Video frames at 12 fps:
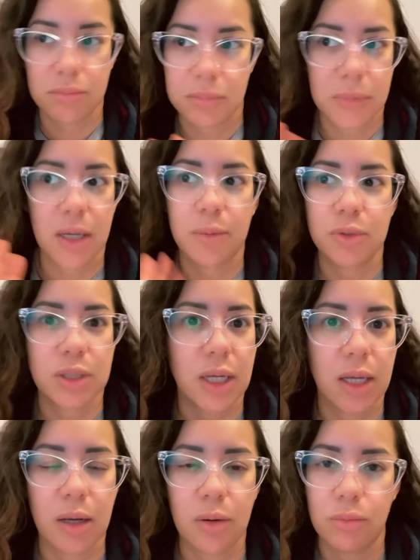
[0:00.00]
Digamos
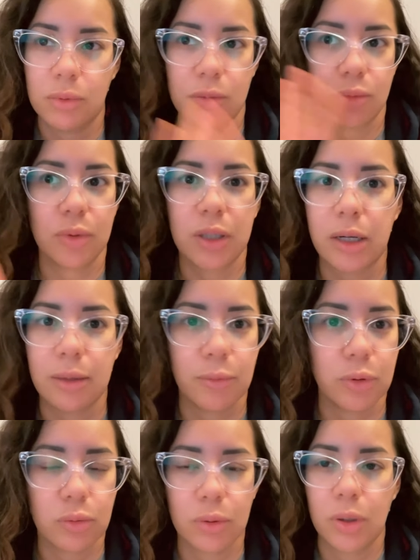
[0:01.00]
que un, un
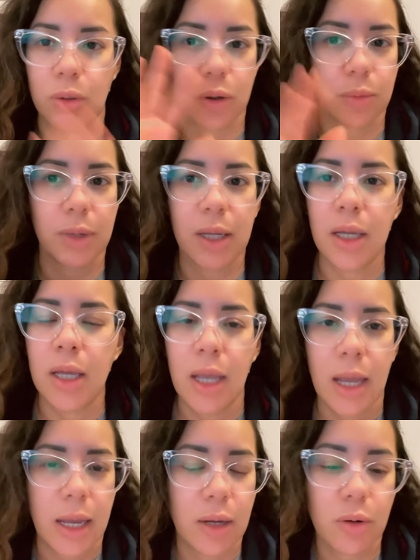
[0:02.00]
terremoto enorme,
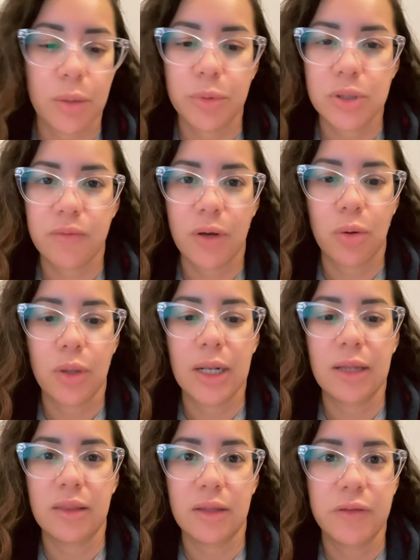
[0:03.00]
hay cuerpos debajo del
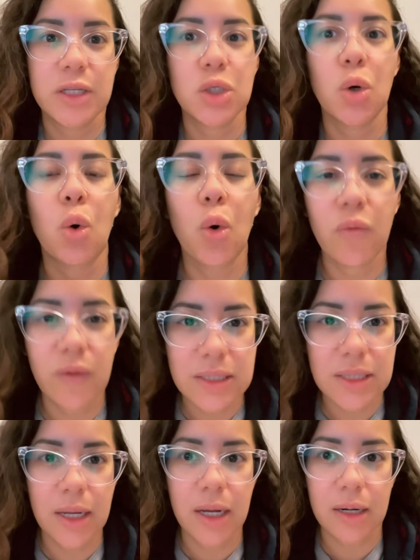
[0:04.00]
edificio, o vas
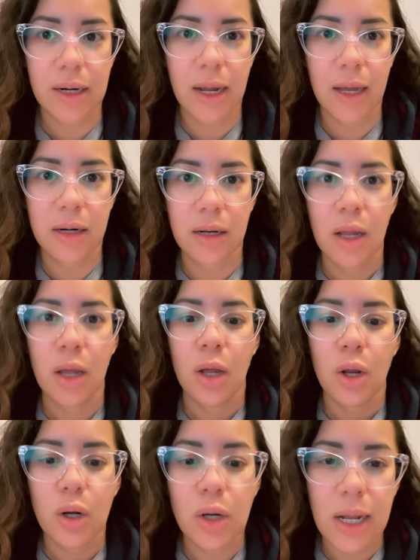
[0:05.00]
a agarrar
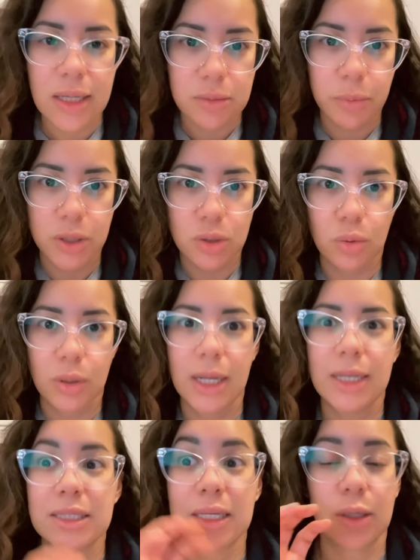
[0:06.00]
las
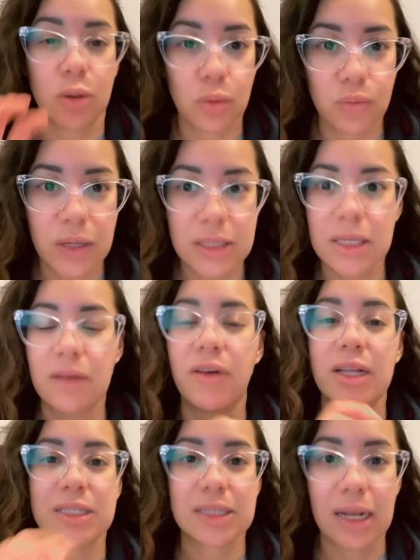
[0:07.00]
personas que tú ves que
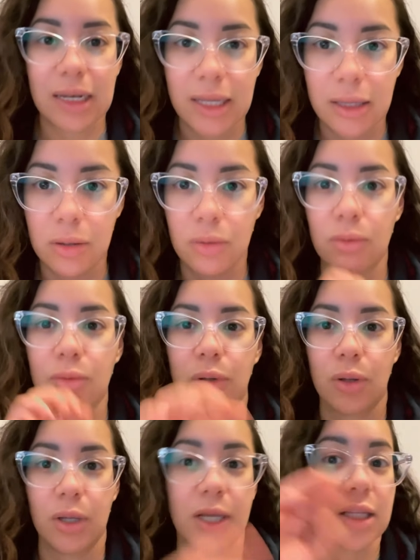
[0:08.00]
van saliendo,
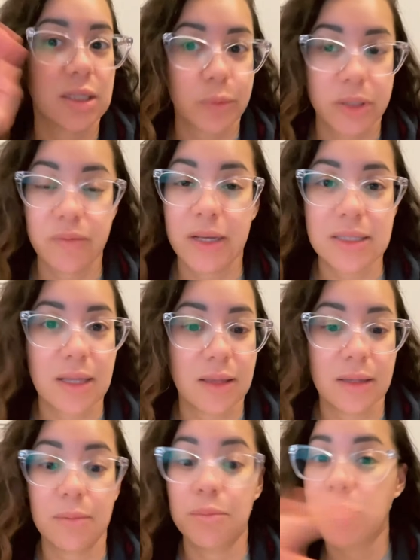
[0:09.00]
y después vas a,
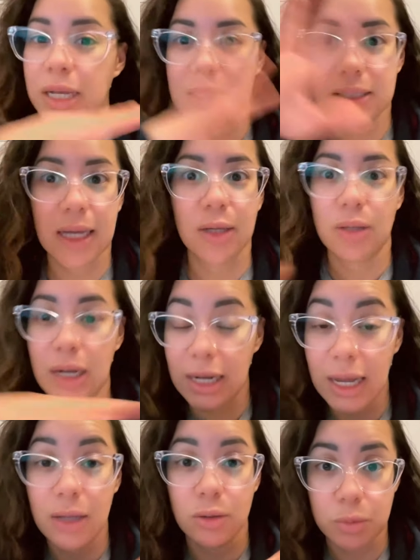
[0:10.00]
vas a ayudarle
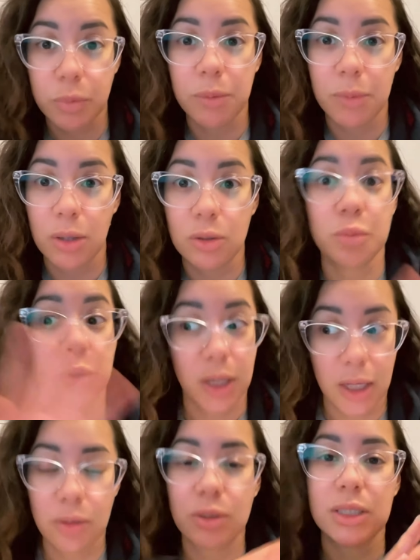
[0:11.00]
a ellos primeros porque
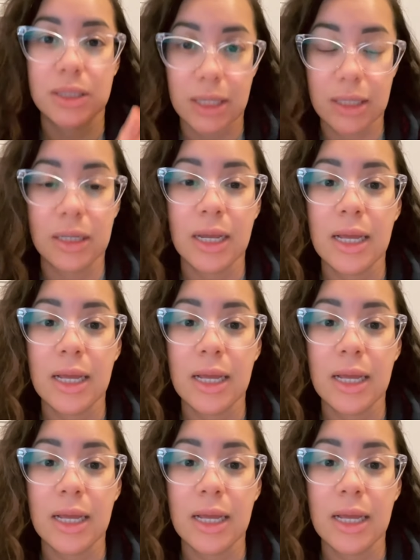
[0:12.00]
ellos están,